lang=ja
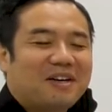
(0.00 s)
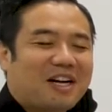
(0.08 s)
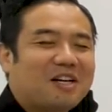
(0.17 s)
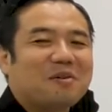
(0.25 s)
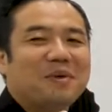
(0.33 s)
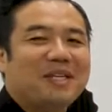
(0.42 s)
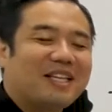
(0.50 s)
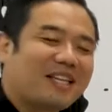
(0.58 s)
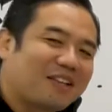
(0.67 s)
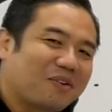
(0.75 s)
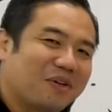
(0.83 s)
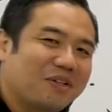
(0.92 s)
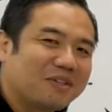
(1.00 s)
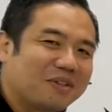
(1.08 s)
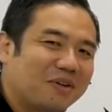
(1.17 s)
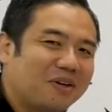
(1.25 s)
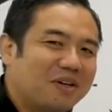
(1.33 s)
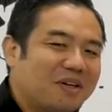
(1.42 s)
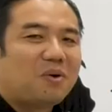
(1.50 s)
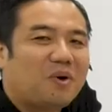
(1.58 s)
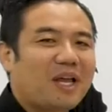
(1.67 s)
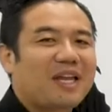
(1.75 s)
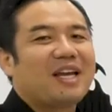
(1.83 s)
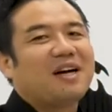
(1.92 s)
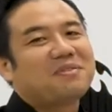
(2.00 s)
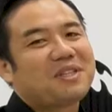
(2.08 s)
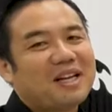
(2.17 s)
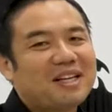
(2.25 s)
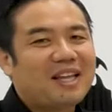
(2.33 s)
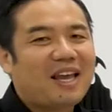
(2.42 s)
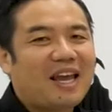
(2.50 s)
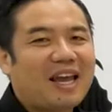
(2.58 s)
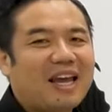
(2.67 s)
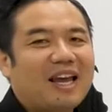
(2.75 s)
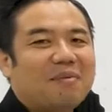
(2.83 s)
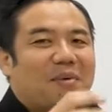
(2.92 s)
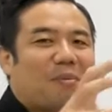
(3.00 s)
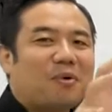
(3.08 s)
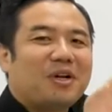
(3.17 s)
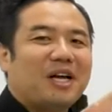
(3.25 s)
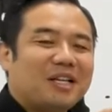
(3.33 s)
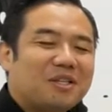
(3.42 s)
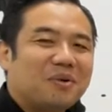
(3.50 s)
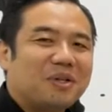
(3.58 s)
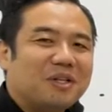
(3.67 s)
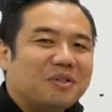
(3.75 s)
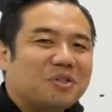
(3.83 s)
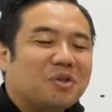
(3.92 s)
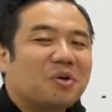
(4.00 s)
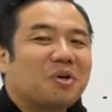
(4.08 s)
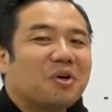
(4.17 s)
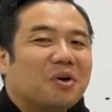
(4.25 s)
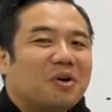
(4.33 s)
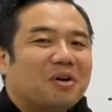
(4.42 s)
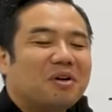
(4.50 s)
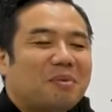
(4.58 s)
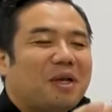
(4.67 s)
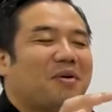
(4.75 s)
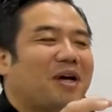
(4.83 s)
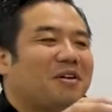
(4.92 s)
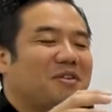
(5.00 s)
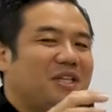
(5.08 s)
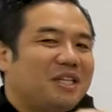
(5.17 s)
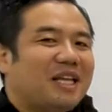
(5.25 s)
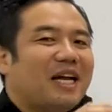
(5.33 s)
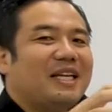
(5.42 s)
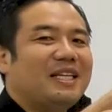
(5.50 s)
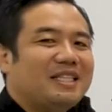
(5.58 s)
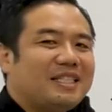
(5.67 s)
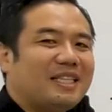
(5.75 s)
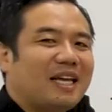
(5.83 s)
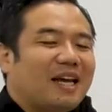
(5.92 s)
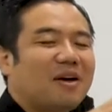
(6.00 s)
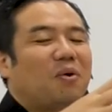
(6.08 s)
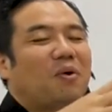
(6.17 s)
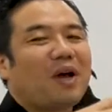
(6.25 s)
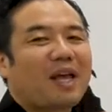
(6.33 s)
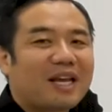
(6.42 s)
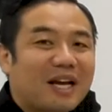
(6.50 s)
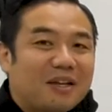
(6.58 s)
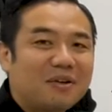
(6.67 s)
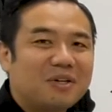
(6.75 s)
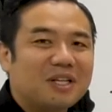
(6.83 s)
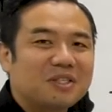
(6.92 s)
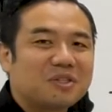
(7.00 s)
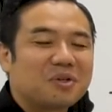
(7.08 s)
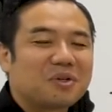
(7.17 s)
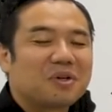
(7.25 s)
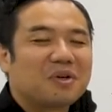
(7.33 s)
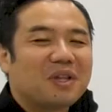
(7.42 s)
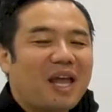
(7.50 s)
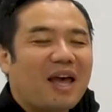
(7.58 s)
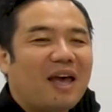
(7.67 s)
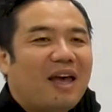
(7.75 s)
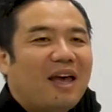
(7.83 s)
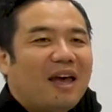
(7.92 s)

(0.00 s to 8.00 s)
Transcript: ラグビーで例えると、攻撃が2人で、守りが1人っていう状況、まあ、いわゆる2対1で、攻撃が有利な状況で、